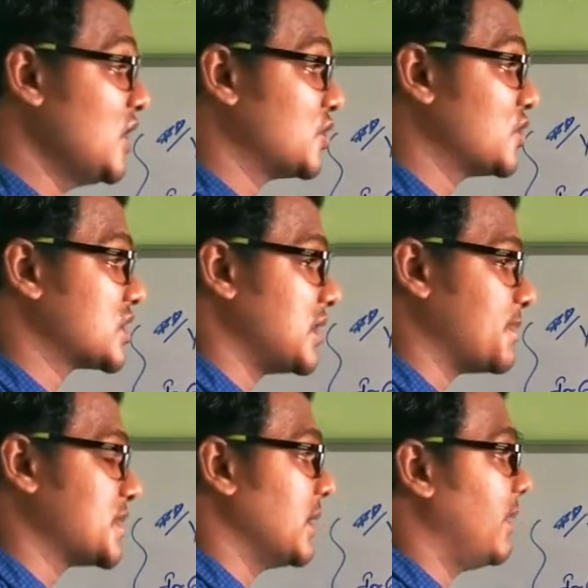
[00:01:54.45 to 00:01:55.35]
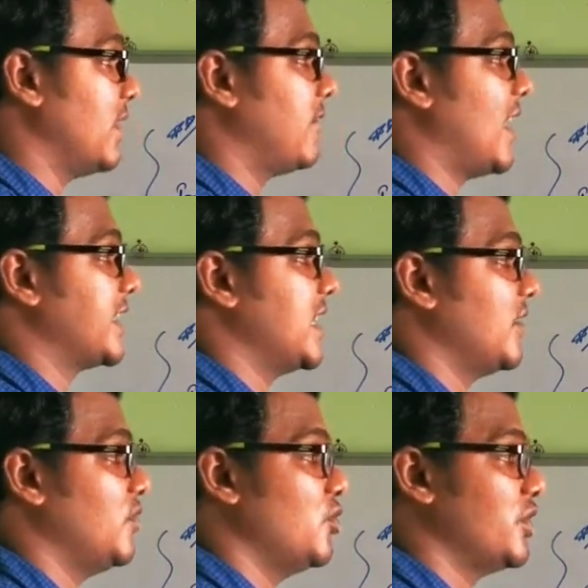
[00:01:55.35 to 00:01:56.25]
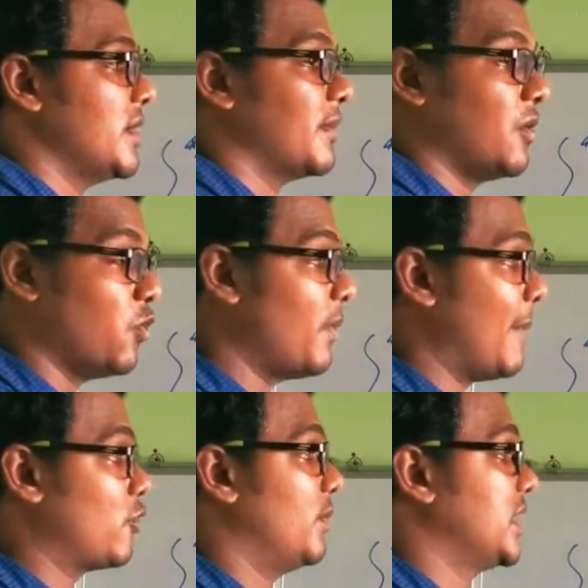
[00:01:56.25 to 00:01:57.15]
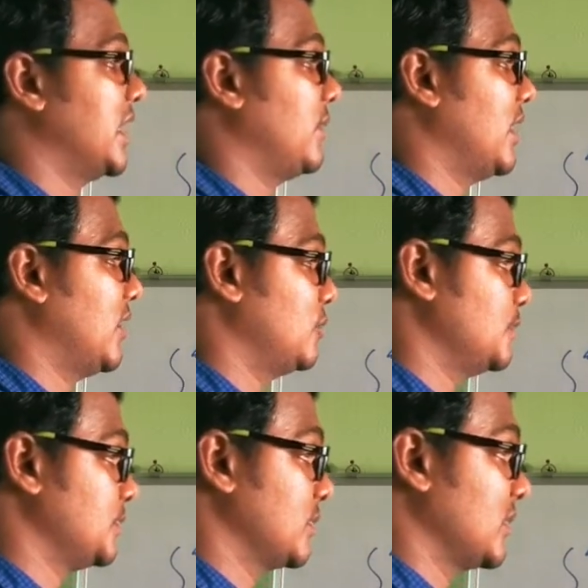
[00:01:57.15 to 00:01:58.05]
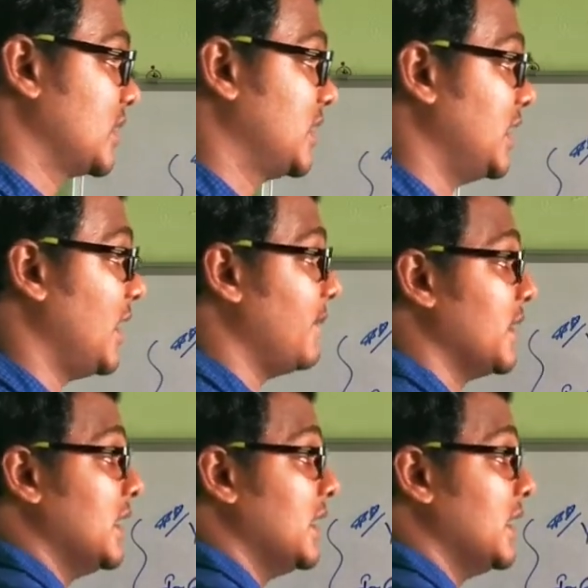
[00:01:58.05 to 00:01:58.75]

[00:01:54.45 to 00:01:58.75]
जो सबसे बड़ा फ़ायदा है वी का वो मैं आपको बताने वाला हूँ ठीक है